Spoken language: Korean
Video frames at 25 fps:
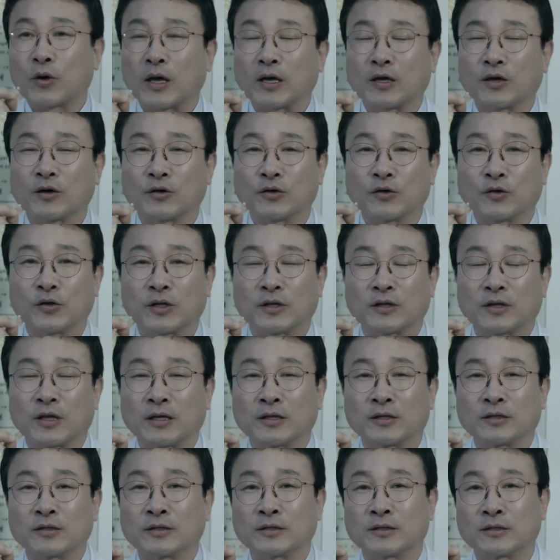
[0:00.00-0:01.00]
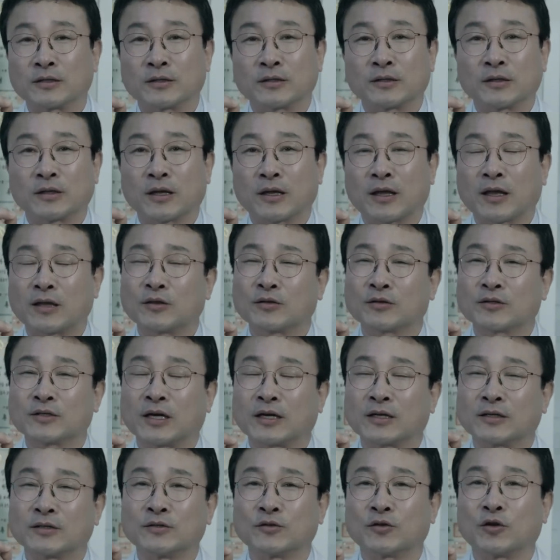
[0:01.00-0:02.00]
해결이 됐다는 게
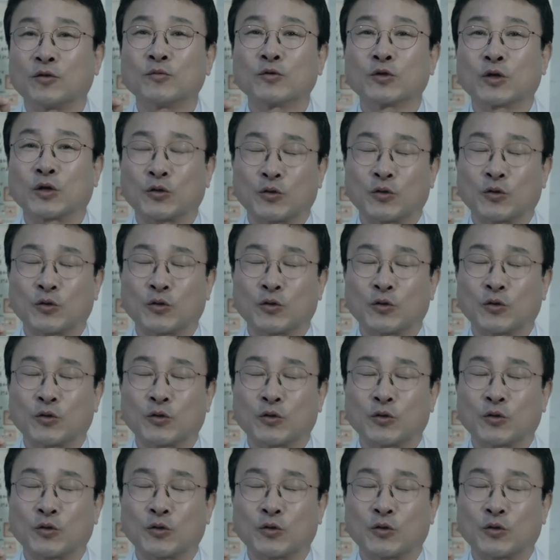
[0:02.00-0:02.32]
자기는 너무나